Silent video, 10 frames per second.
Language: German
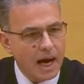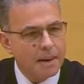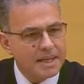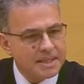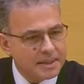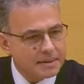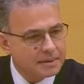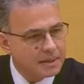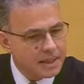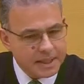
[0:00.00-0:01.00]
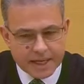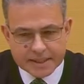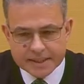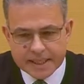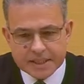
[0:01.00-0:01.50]
Aber es
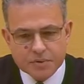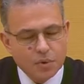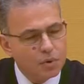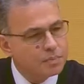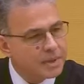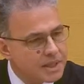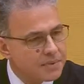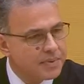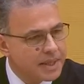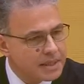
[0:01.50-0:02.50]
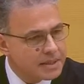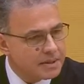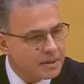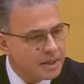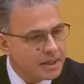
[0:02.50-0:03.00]
geht nicht nur um das
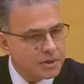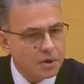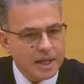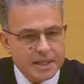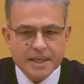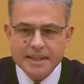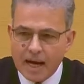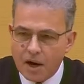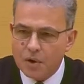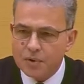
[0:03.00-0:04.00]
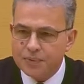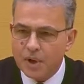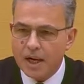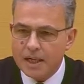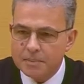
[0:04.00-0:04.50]
Wild, sondern es geht auch
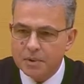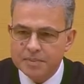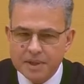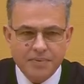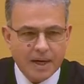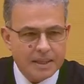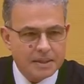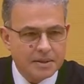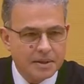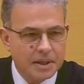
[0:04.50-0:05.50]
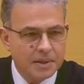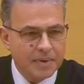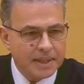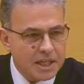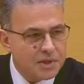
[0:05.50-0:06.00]
vor allem um den Wald.
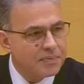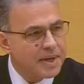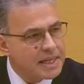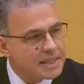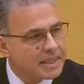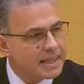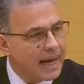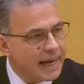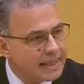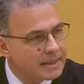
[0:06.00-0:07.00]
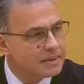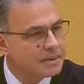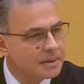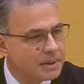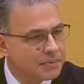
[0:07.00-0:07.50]
Wenn das Wild kein
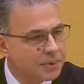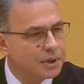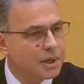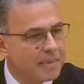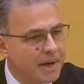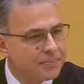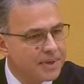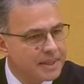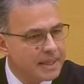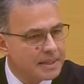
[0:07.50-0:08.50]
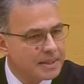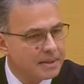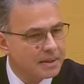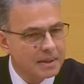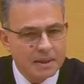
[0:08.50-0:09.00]
Futter mehr findet,
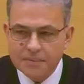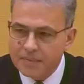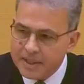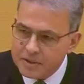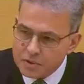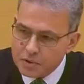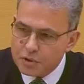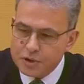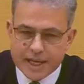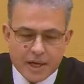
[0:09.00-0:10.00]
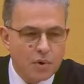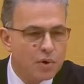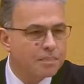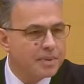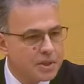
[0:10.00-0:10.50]
wenn
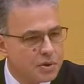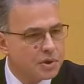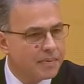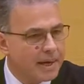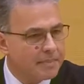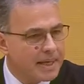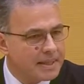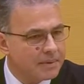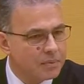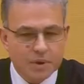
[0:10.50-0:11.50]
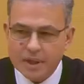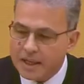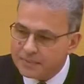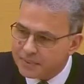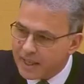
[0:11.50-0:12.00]
Schneehöhen bis zu zwei Meter, wo
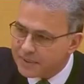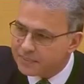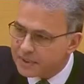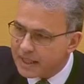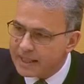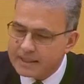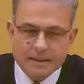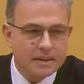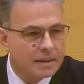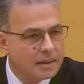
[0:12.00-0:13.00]
gerade vielleicht von kleinen